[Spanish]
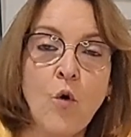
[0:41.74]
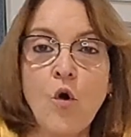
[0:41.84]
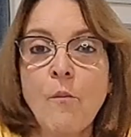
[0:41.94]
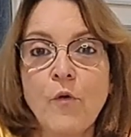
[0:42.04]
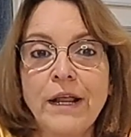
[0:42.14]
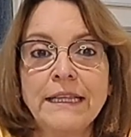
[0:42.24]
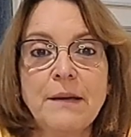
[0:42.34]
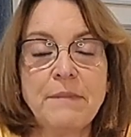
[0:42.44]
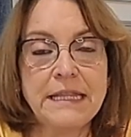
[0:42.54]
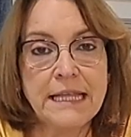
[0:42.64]
o un
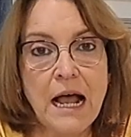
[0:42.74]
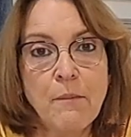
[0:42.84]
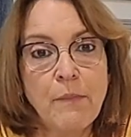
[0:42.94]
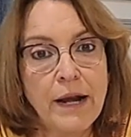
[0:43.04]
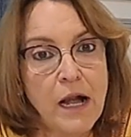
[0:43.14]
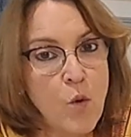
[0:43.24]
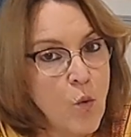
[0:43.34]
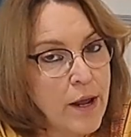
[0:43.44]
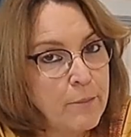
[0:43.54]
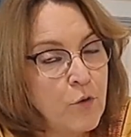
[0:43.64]
componente vital para el
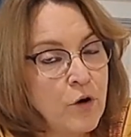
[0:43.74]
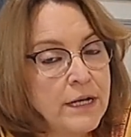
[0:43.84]
cuerpo,